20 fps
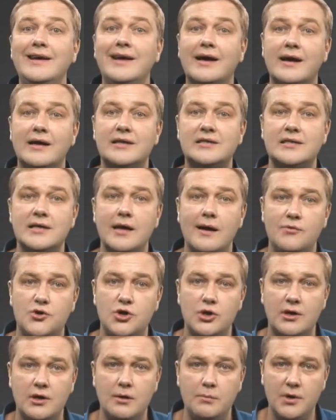
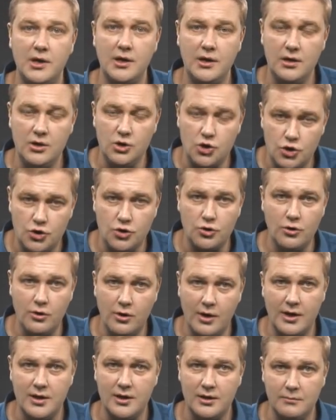красавчик, теперь еще
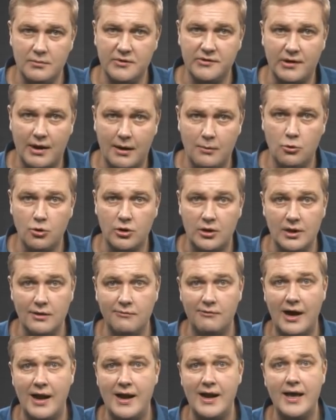один безработный
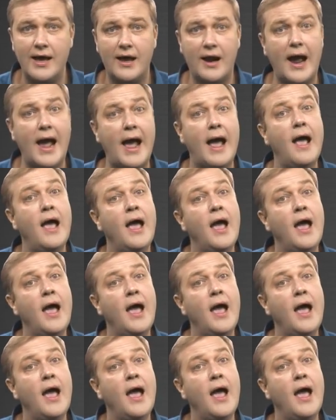Валера.